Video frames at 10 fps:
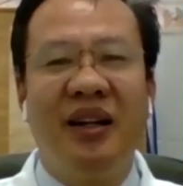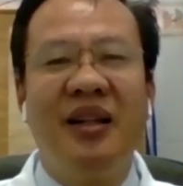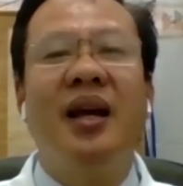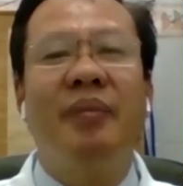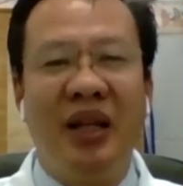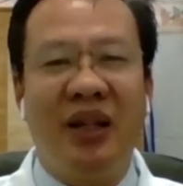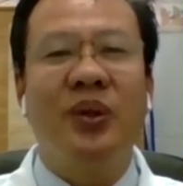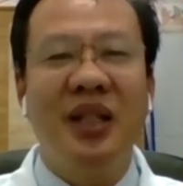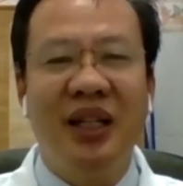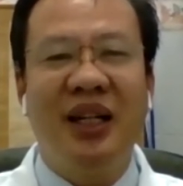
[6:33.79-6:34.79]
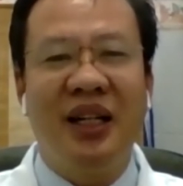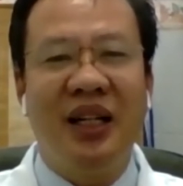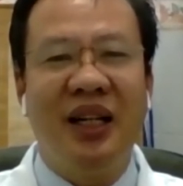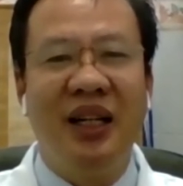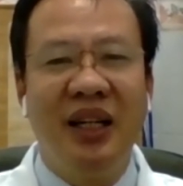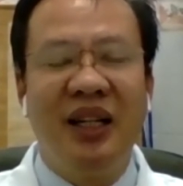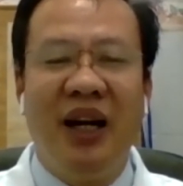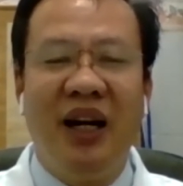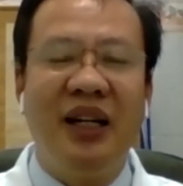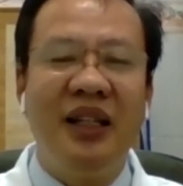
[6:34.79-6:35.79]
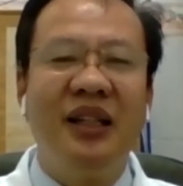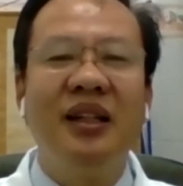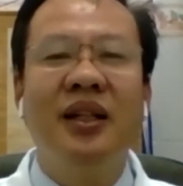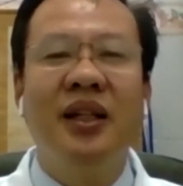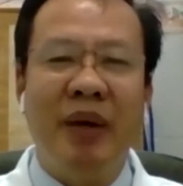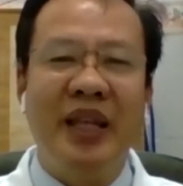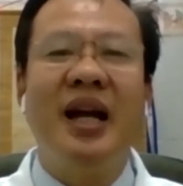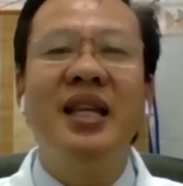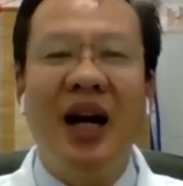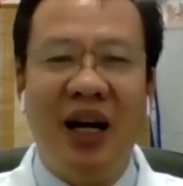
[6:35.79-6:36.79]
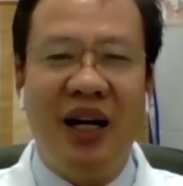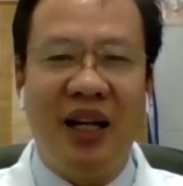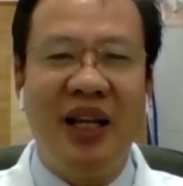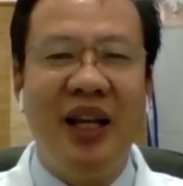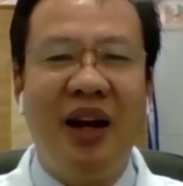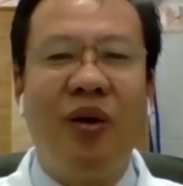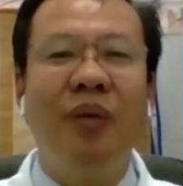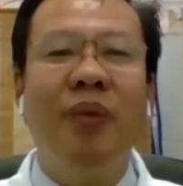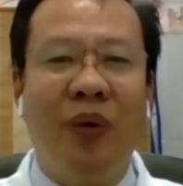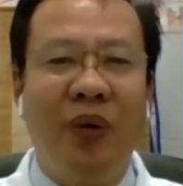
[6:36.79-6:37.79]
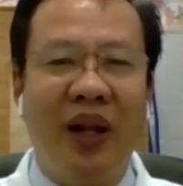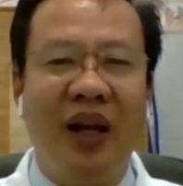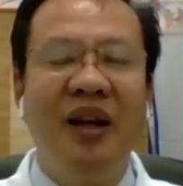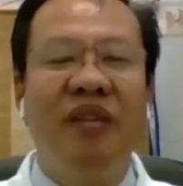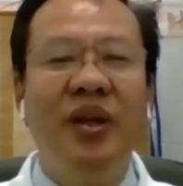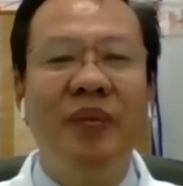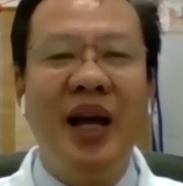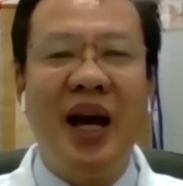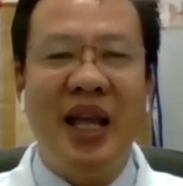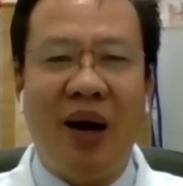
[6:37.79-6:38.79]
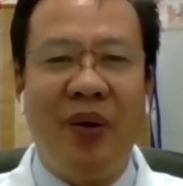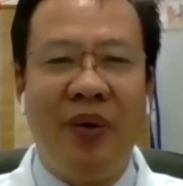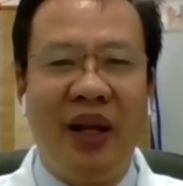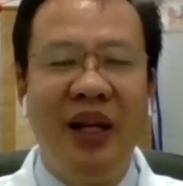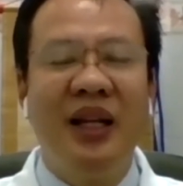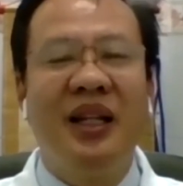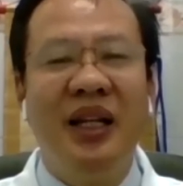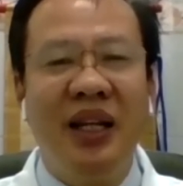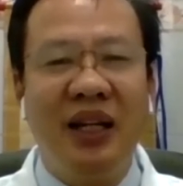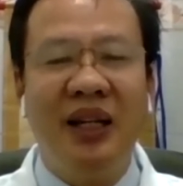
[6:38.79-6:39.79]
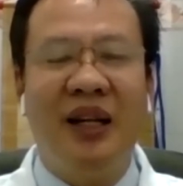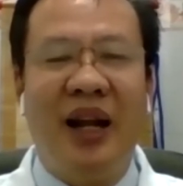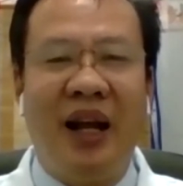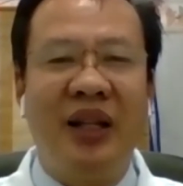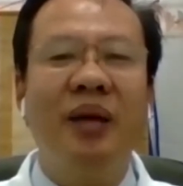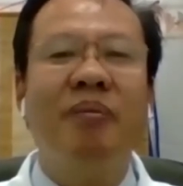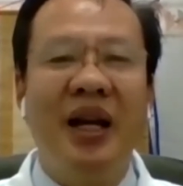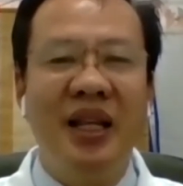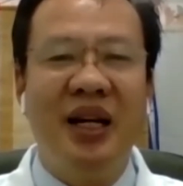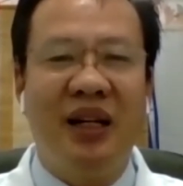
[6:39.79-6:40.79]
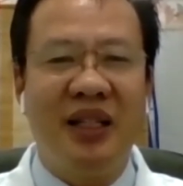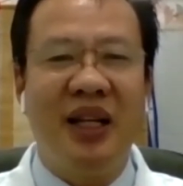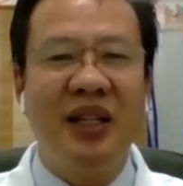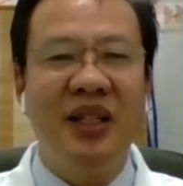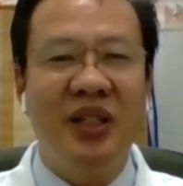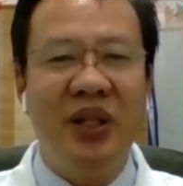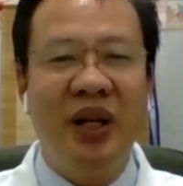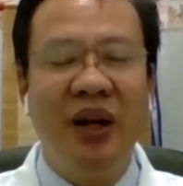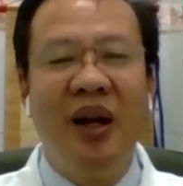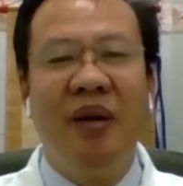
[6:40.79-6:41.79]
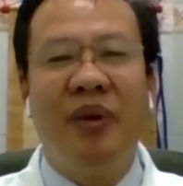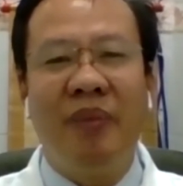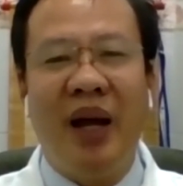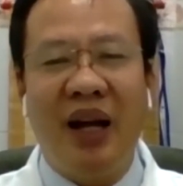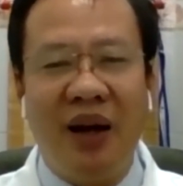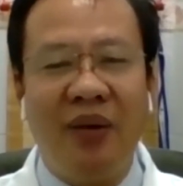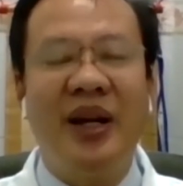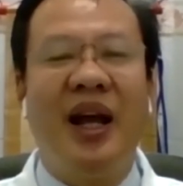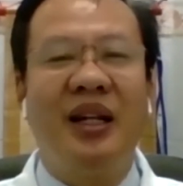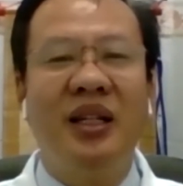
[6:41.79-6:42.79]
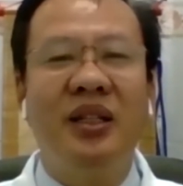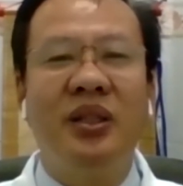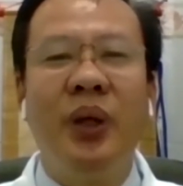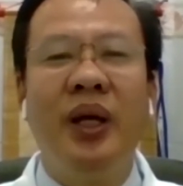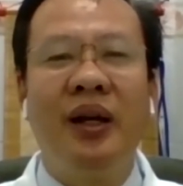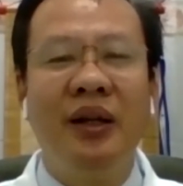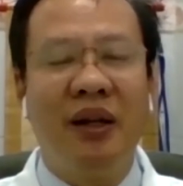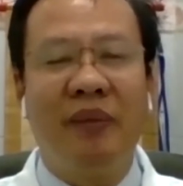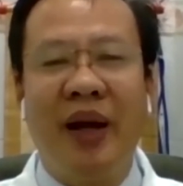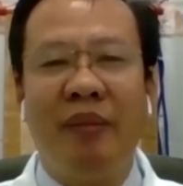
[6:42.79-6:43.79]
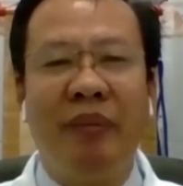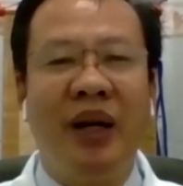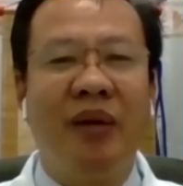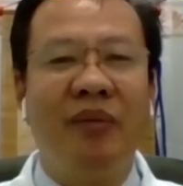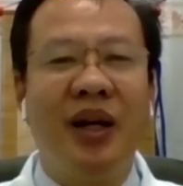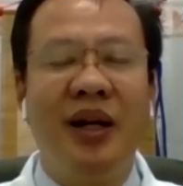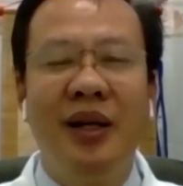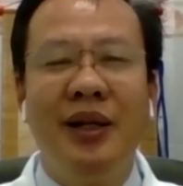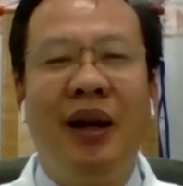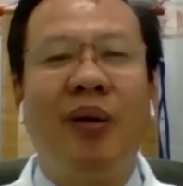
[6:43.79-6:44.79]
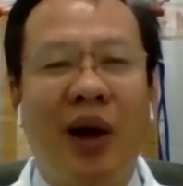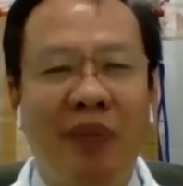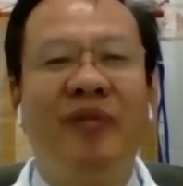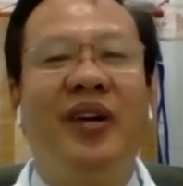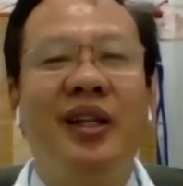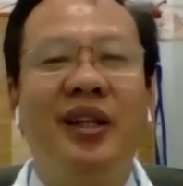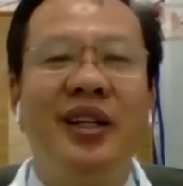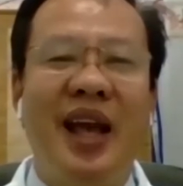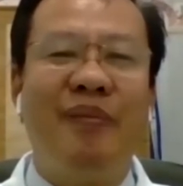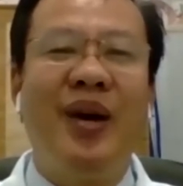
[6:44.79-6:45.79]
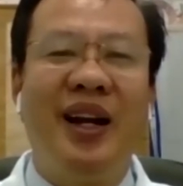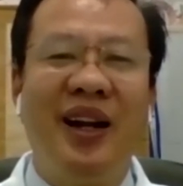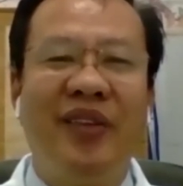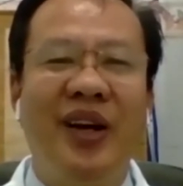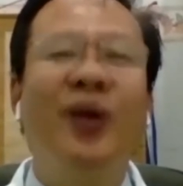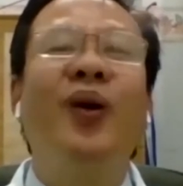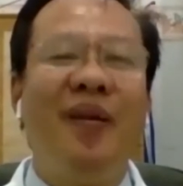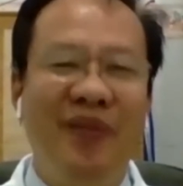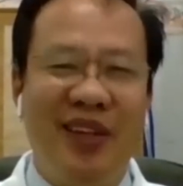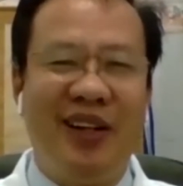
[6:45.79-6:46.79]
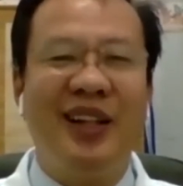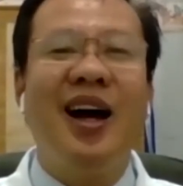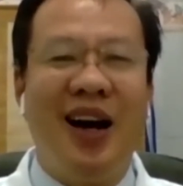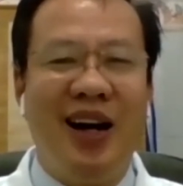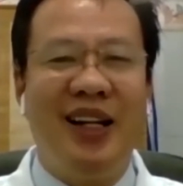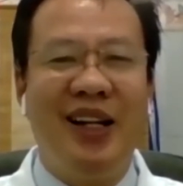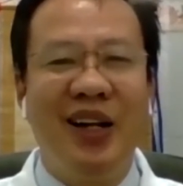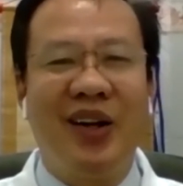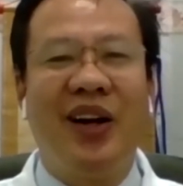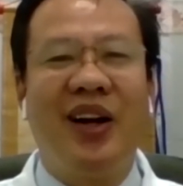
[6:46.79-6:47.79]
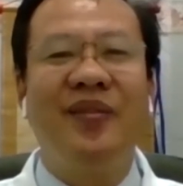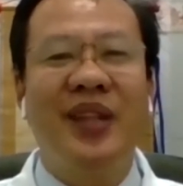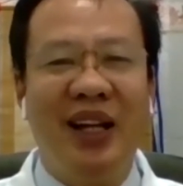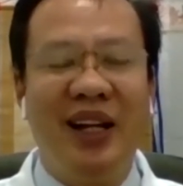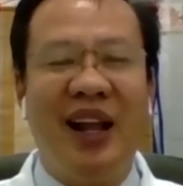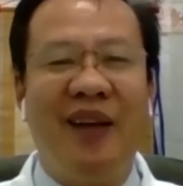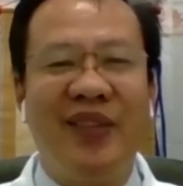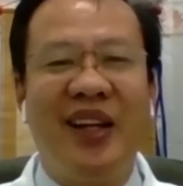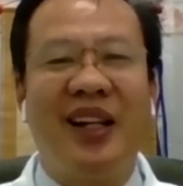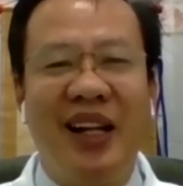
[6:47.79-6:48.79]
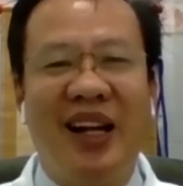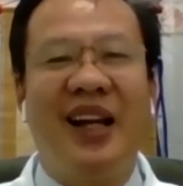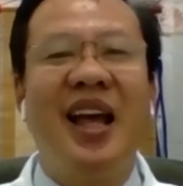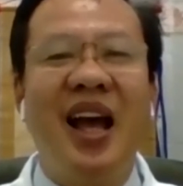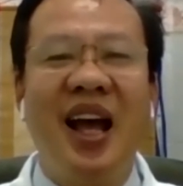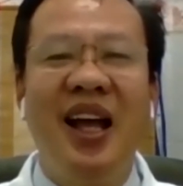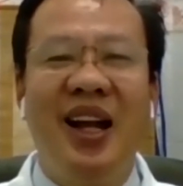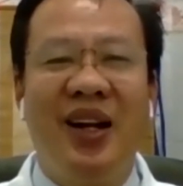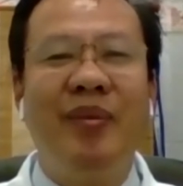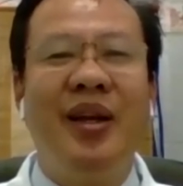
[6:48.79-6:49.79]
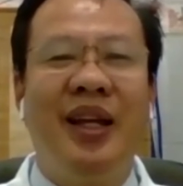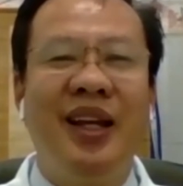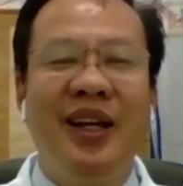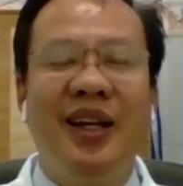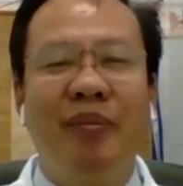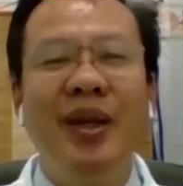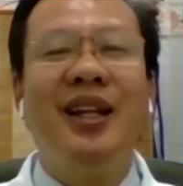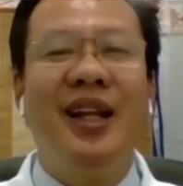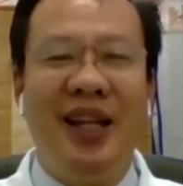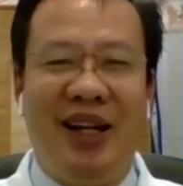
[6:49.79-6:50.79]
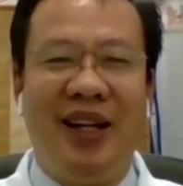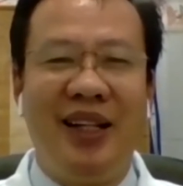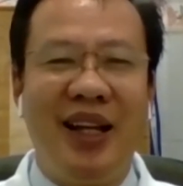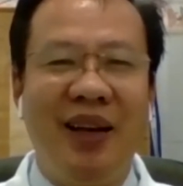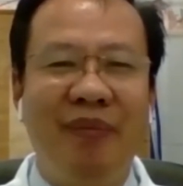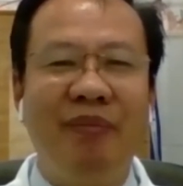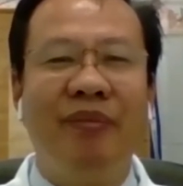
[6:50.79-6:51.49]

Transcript: nó dễ bị tổn thương hơn nữa ở cái những cái người mà da nhờn này da nổi mụn này viêm da dầu này thì cái tình trạng tiết bã nhờn nó sẽ thường xuyên mình mang khẩu trang thường xuyên mang mà mình không có lâu lâu mình phải cho da mình nó phải hô hấp cho nó thở nữa còn không thì nó làm cho tình trạng da nó bị bít đi nó sẽ